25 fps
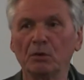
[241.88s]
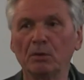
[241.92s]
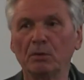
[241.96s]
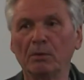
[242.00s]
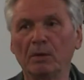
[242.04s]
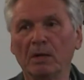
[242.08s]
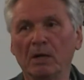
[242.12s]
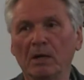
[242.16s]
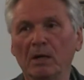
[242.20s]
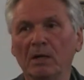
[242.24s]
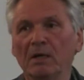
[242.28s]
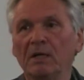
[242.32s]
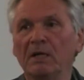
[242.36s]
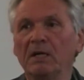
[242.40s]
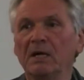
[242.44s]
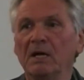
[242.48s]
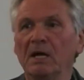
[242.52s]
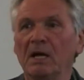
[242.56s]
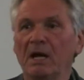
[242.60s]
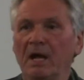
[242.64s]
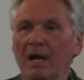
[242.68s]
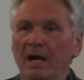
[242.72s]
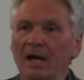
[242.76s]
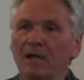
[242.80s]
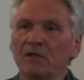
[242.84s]
und über
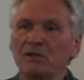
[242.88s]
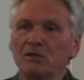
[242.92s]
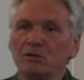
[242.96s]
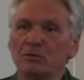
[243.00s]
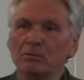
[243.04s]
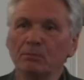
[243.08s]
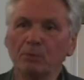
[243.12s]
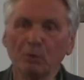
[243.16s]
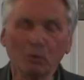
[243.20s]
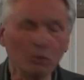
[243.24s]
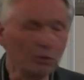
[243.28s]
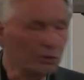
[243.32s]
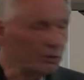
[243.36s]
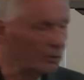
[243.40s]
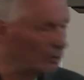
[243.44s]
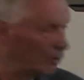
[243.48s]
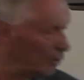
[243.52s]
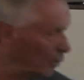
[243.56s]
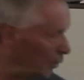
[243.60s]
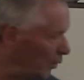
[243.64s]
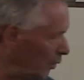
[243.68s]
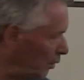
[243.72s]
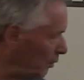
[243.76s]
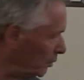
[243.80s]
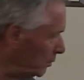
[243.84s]
Herz und Blut
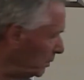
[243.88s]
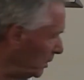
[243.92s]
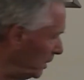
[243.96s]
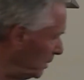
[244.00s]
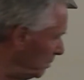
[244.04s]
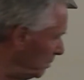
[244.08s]
gehört. Und